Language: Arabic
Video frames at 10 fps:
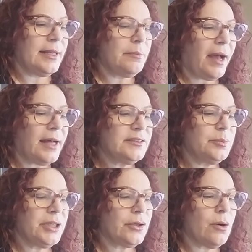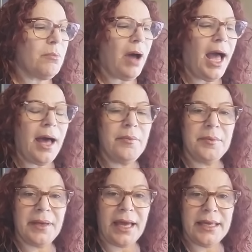البعض منكم ما
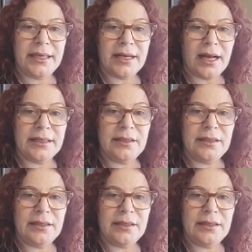حابب يغير عن